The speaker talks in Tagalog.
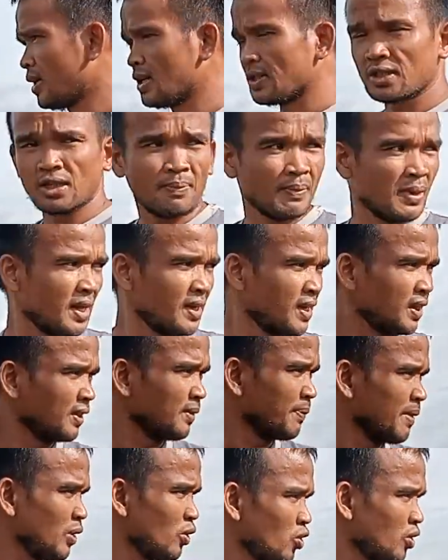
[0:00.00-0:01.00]
Samahan
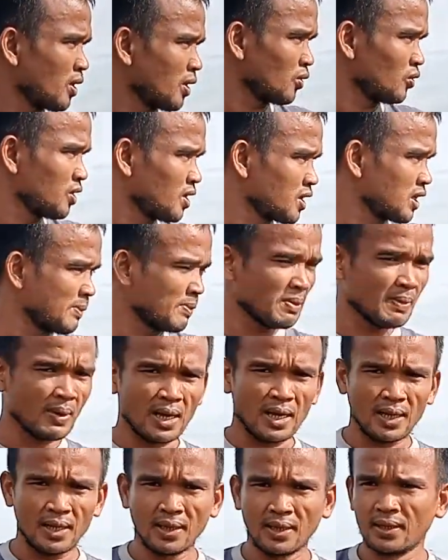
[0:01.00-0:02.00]
natin may ukra ko dyan sa
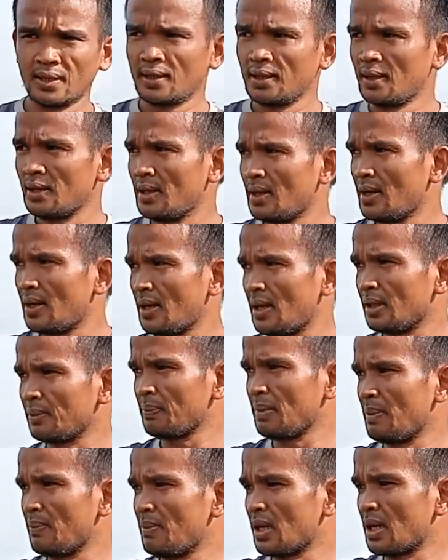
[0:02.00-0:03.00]
baba at
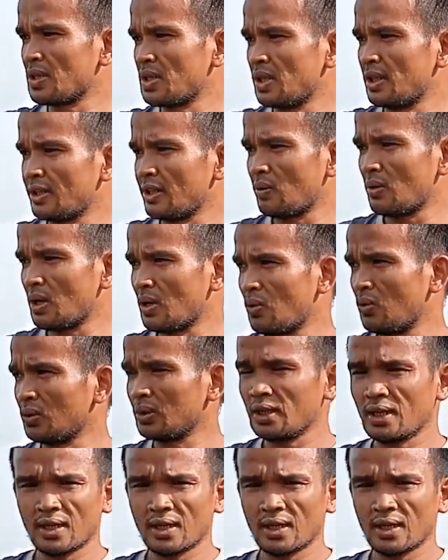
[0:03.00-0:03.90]
may mga sitaw akong